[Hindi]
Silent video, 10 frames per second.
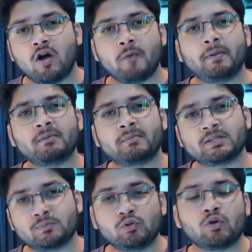और फिर
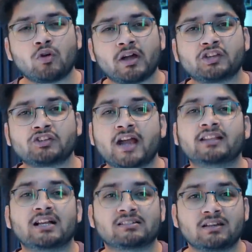मजबूर होकर
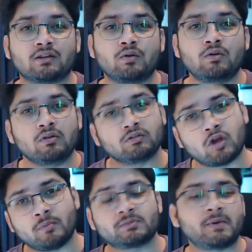शायद आर्सनल को
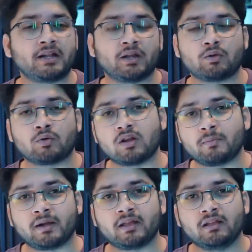थॉमस पार्टे को रोकना
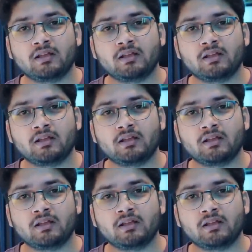पड़े